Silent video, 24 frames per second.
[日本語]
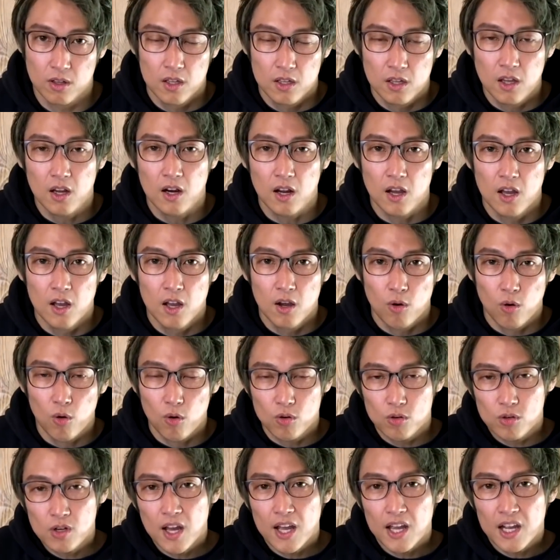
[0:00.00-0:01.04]
だから、
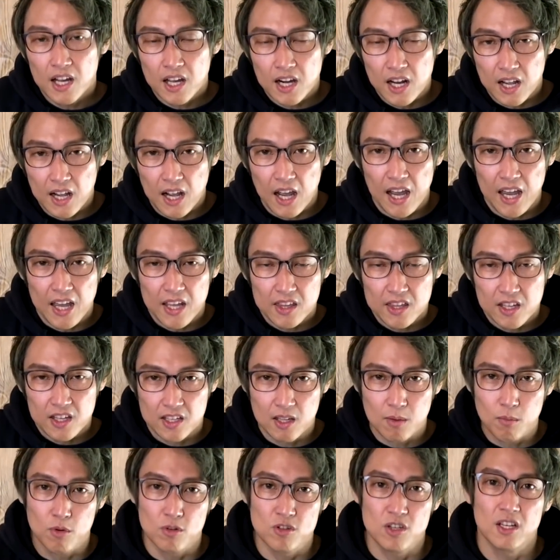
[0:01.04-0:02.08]
国外から帰ってき
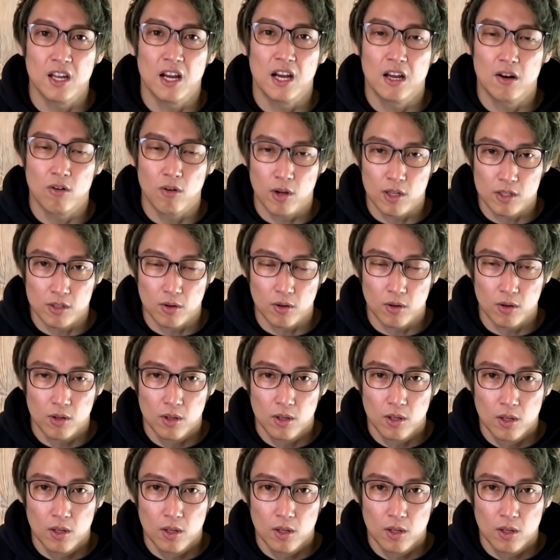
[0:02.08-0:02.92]
たものじゃなかろうかと。